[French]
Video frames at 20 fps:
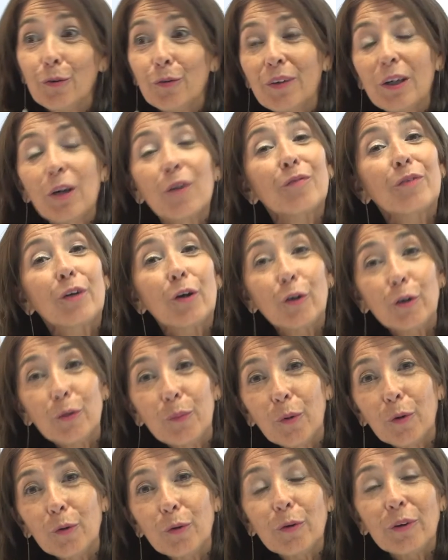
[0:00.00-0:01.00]
un nouvel
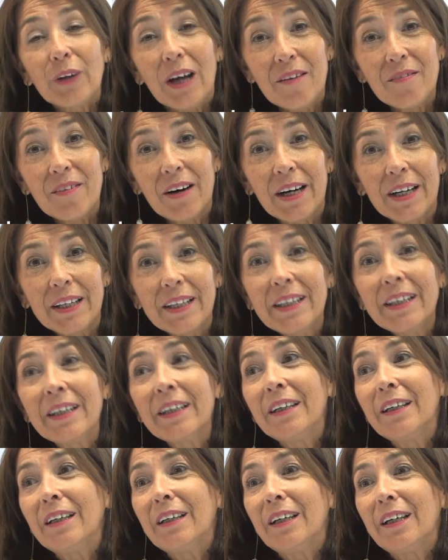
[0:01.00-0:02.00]
environnement de travail,
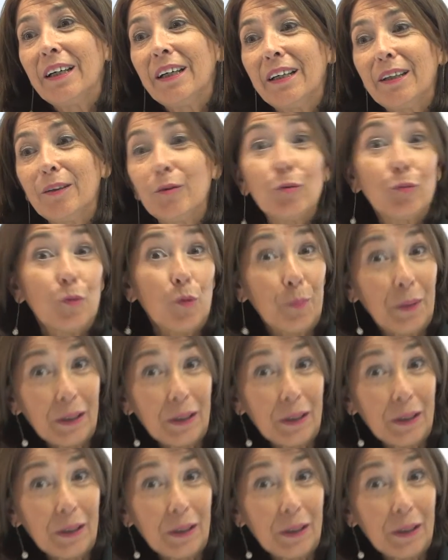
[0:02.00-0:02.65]
un nouveau